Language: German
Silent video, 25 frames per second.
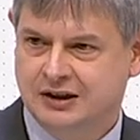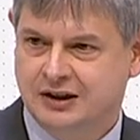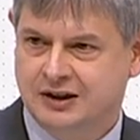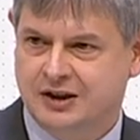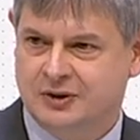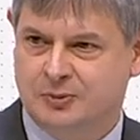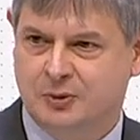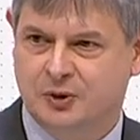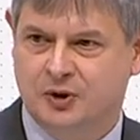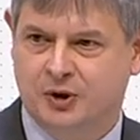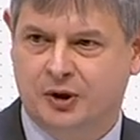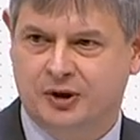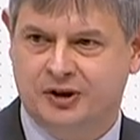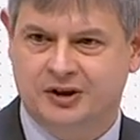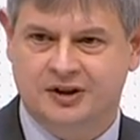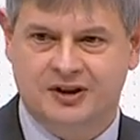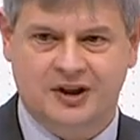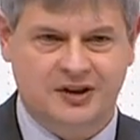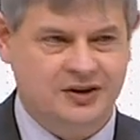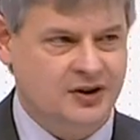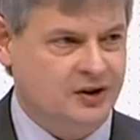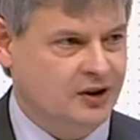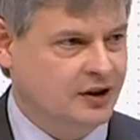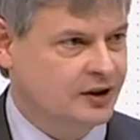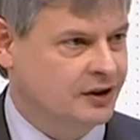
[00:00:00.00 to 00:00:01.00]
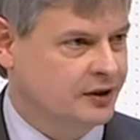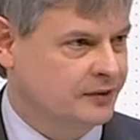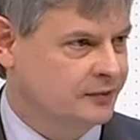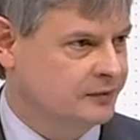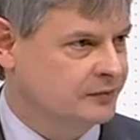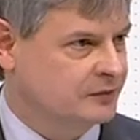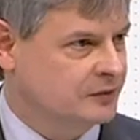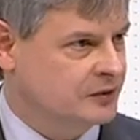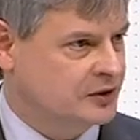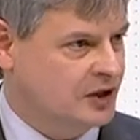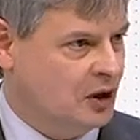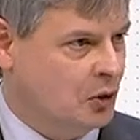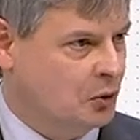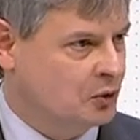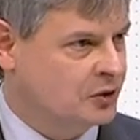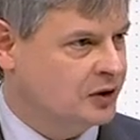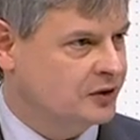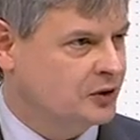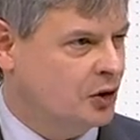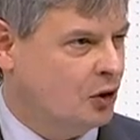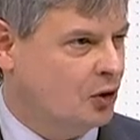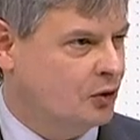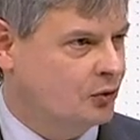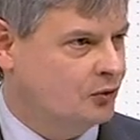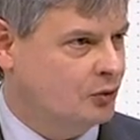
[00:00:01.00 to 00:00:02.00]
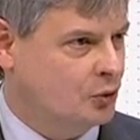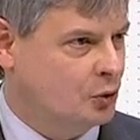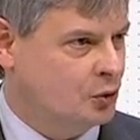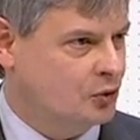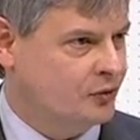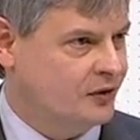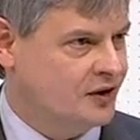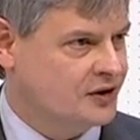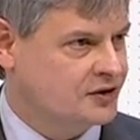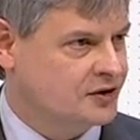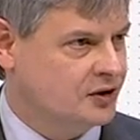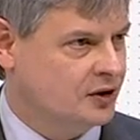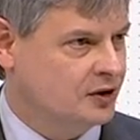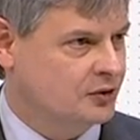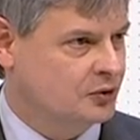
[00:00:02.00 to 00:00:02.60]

Es bedeutet, dass ein äh, Jahrhunderthochwasser